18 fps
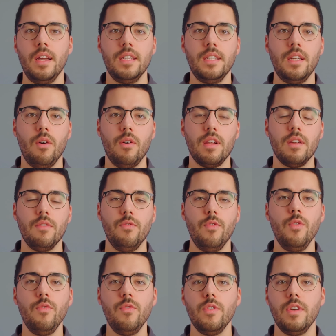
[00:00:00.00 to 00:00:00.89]

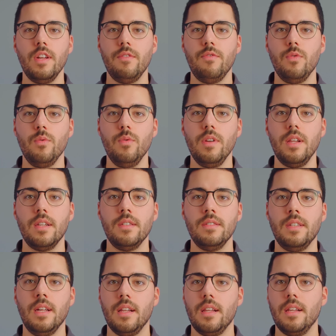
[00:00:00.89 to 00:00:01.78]
1500 Fuß,
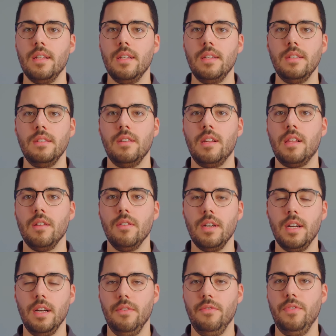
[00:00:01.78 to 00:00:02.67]
das sind
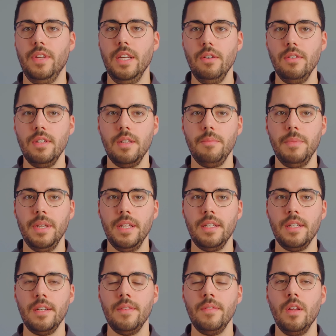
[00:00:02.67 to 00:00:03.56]
circa 400
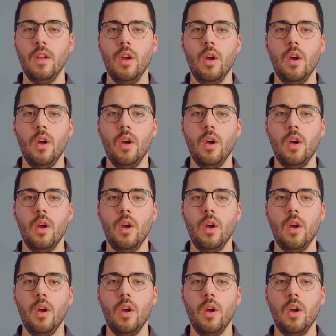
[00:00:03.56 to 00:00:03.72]
Meter,